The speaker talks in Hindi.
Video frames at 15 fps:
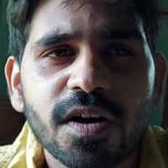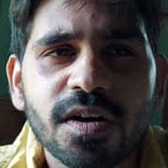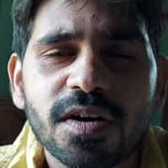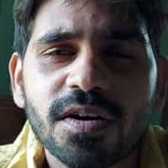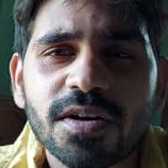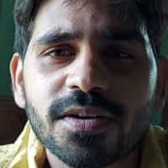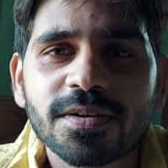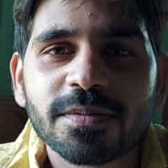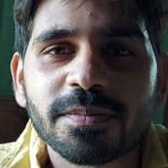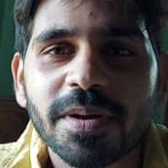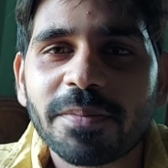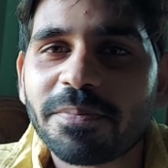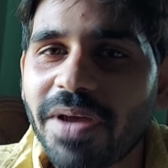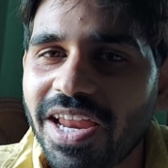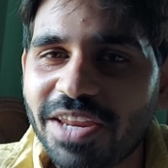और
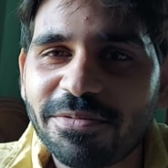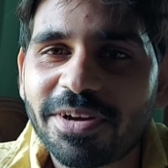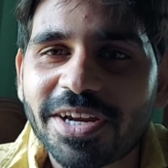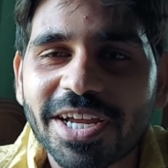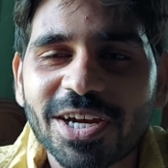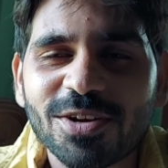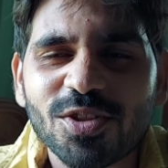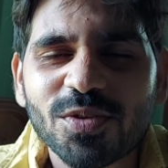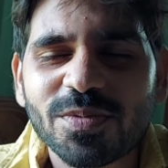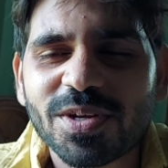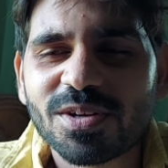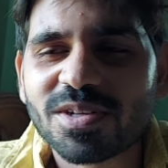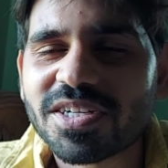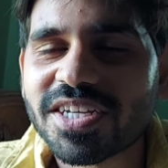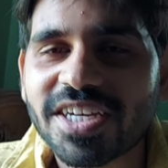मैं पहली बार खेल रहा हूँ तो
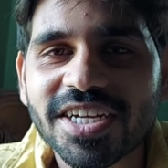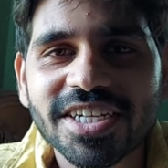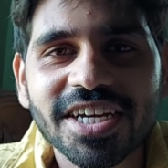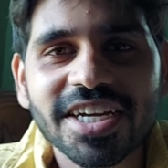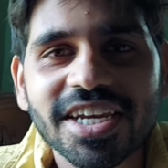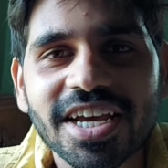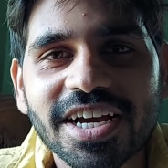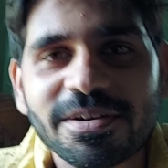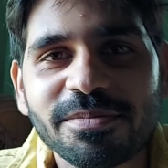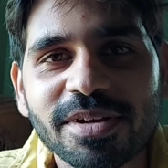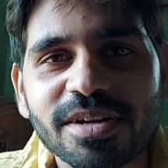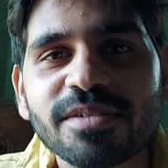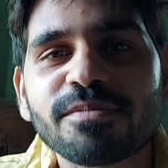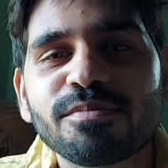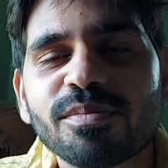मेरे को ठीक ठाक ही लगा
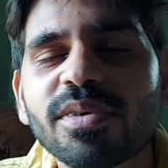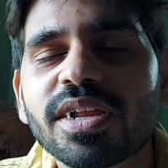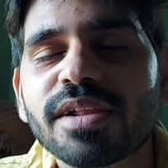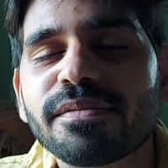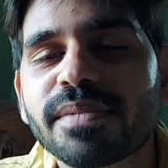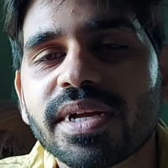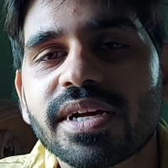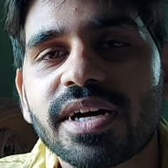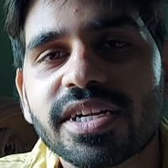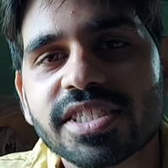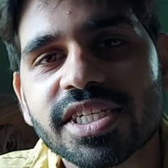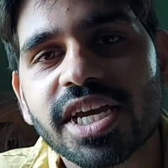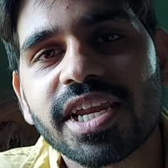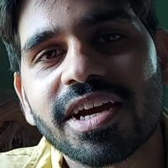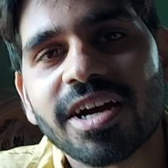मेरे को मतलब
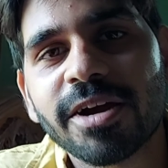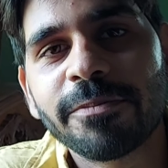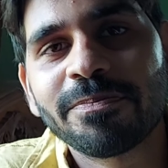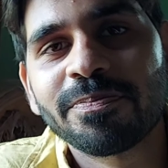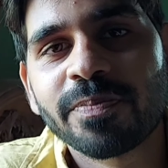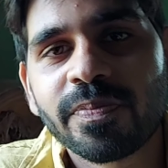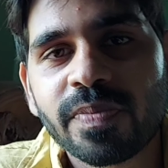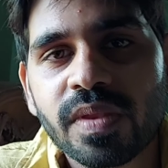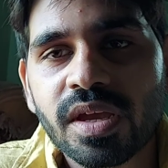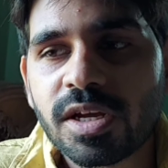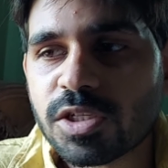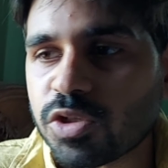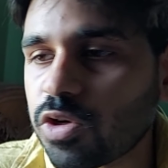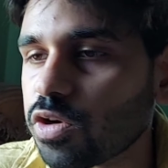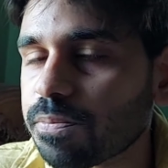अच्छा ही लगा
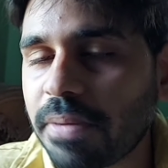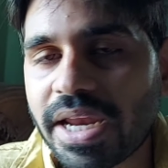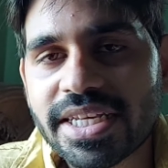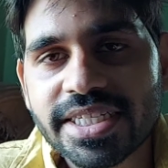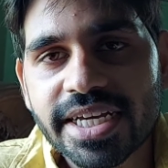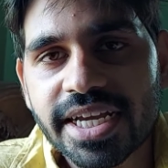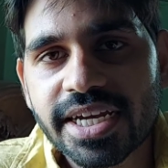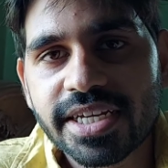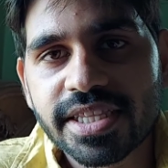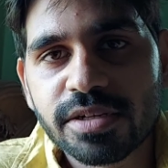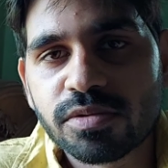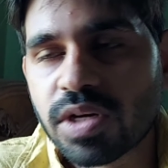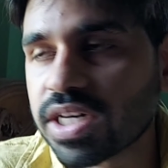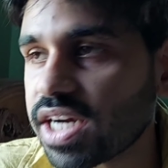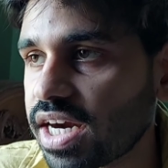जो लोग पहले से खेल रहे थे
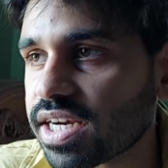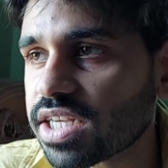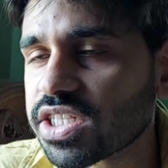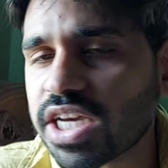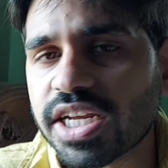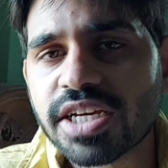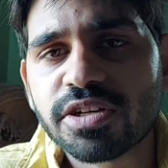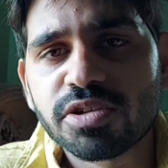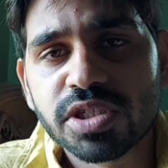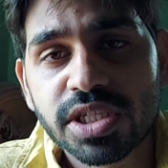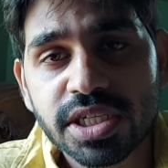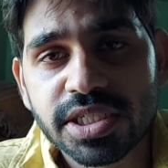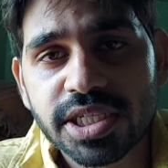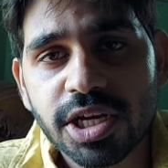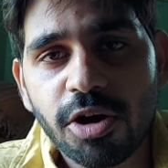उनका डाटा शेयरिंग
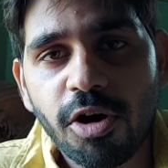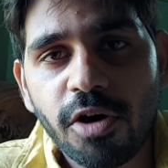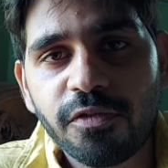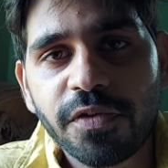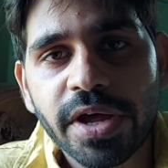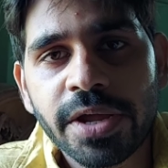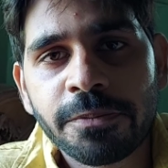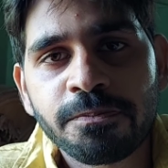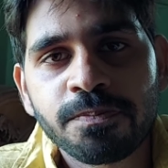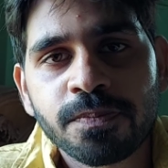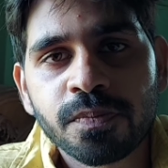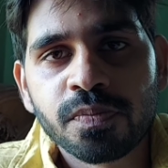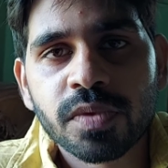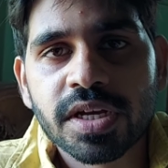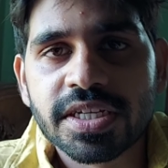किसी किसी का ऑफ है
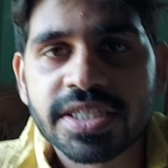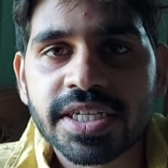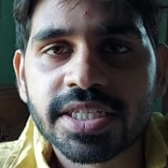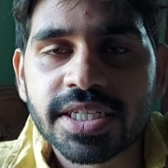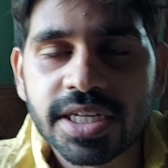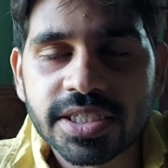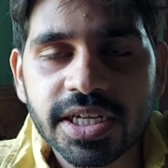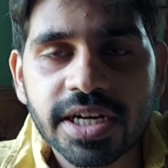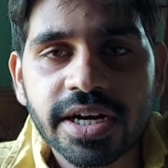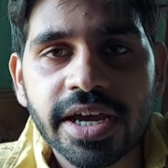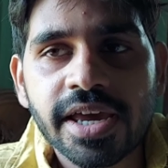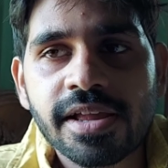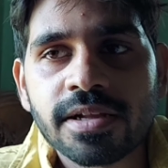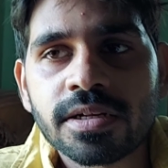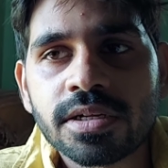किसी किसी का चल
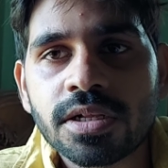रहा है